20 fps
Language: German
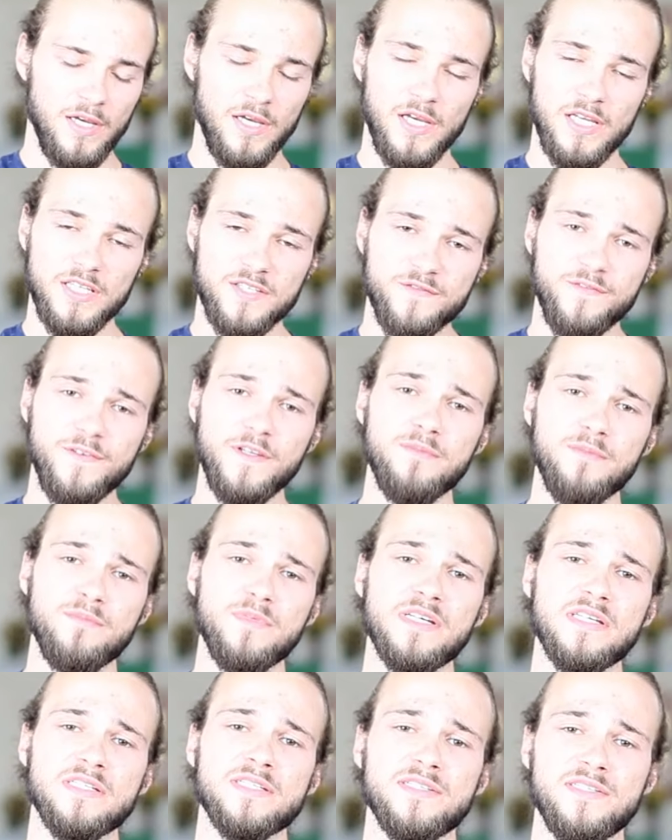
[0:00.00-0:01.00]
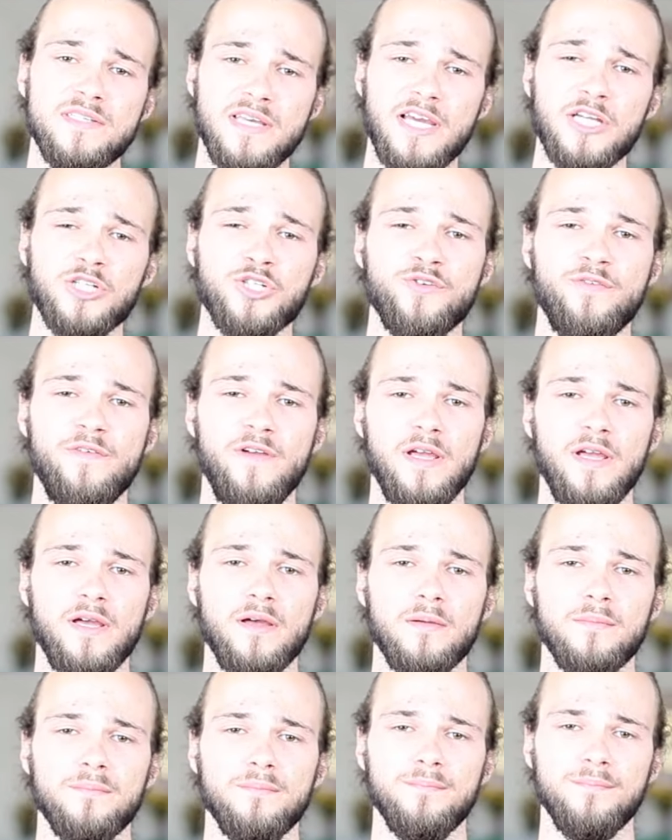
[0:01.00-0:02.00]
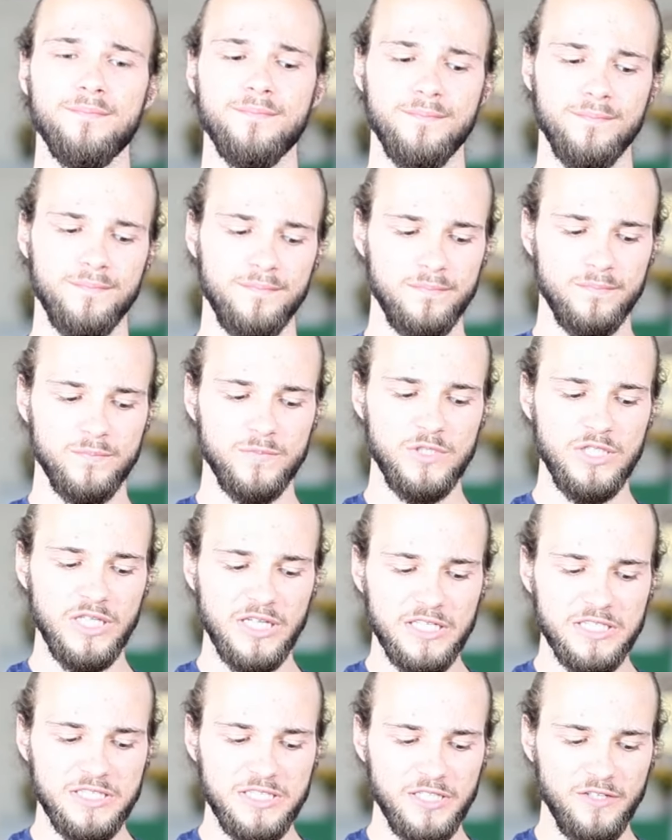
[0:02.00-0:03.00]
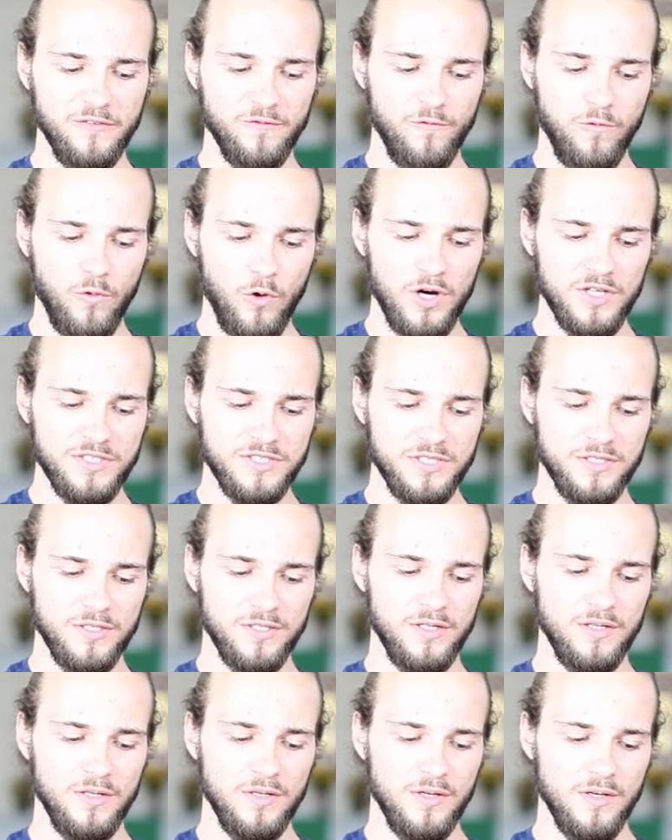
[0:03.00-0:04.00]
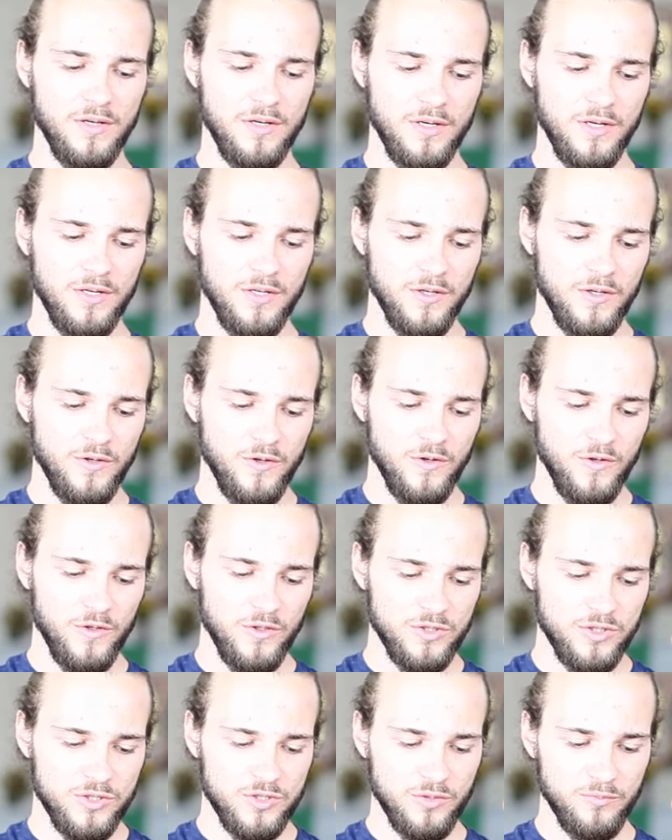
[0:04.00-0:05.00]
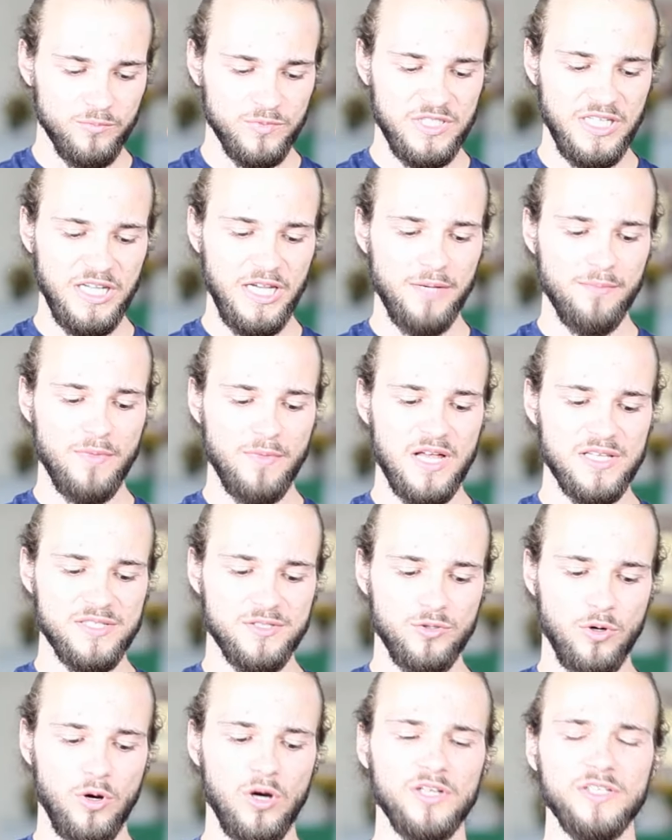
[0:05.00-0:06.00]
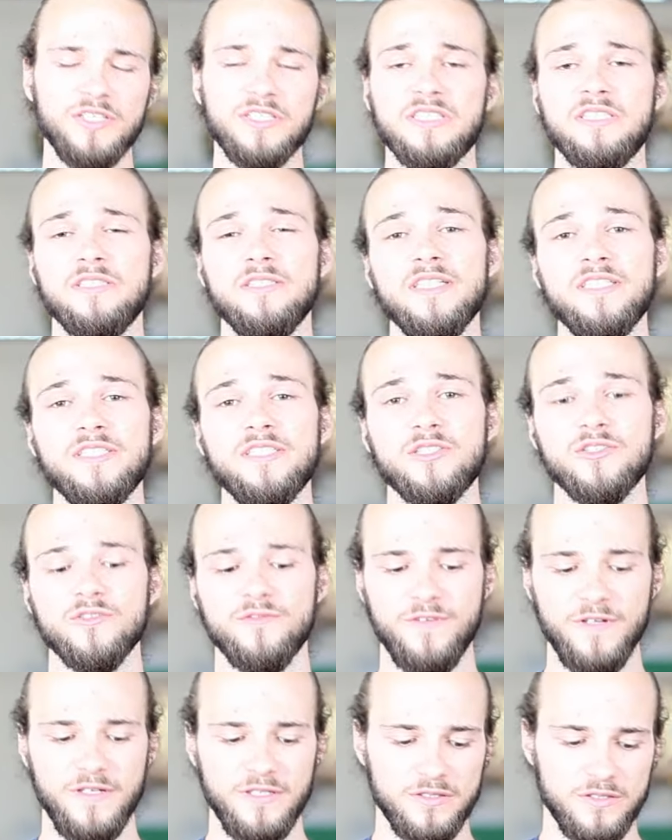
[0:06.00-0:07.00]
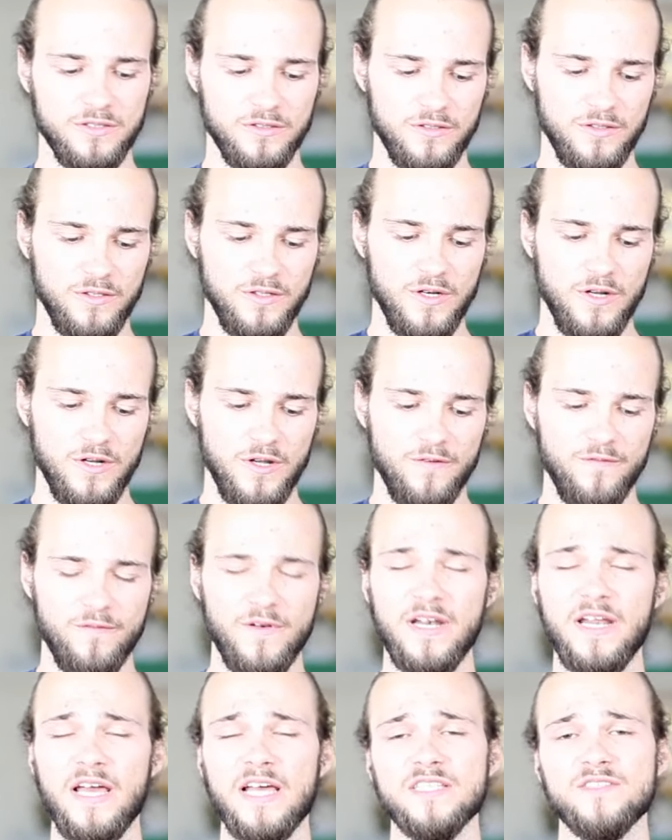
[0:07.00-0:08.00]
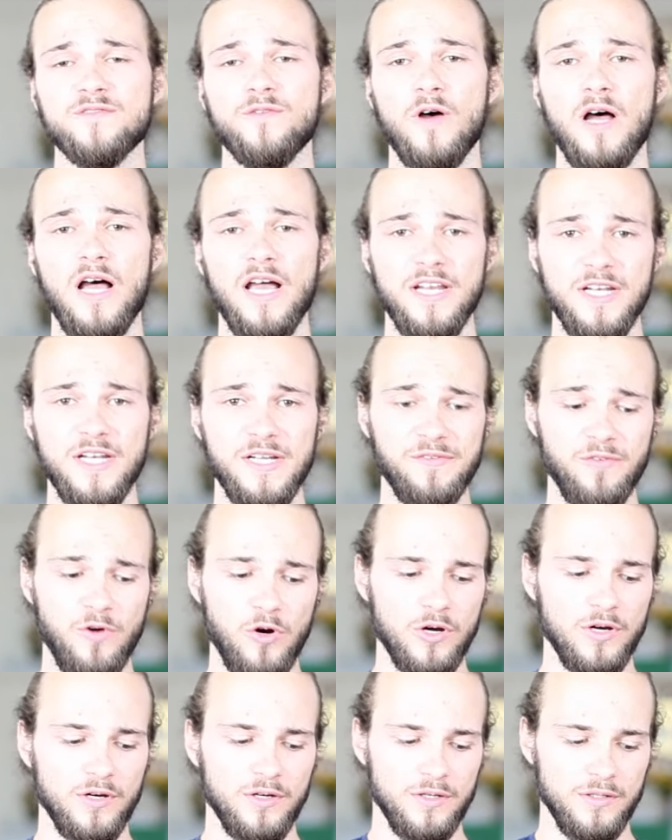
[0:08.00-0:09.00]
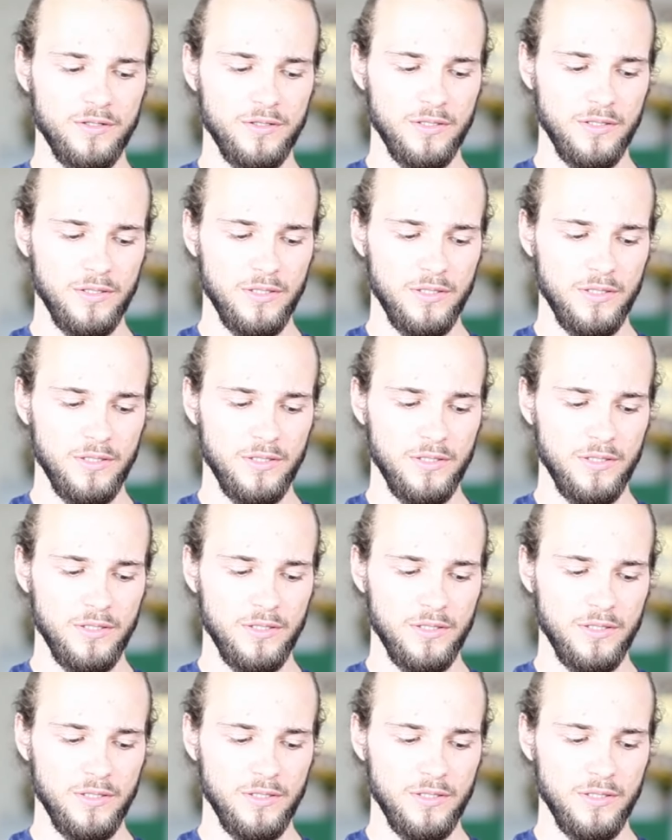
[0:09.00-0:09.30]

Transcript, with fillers: Es fiel mir sehr schwer, die richtigen Worte zum Thema Sorge dich nicht zu finden, wenn erst vor einer Woche